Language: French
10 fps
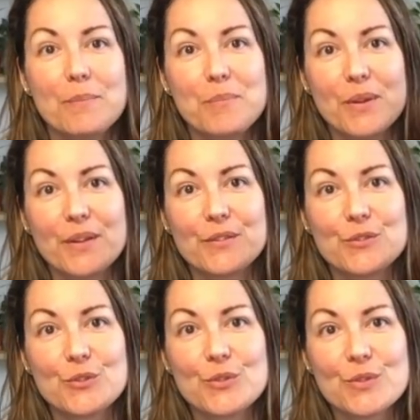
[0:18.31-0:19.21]
plein
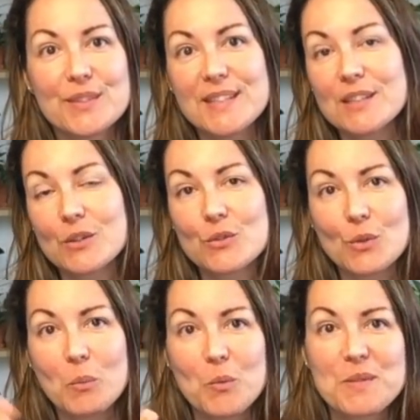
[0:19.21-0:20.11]
de titres dans
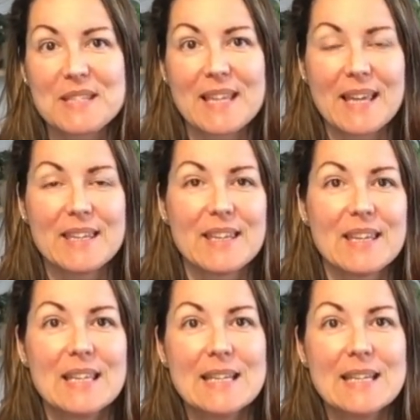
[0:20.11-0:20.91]
mon petit cahier,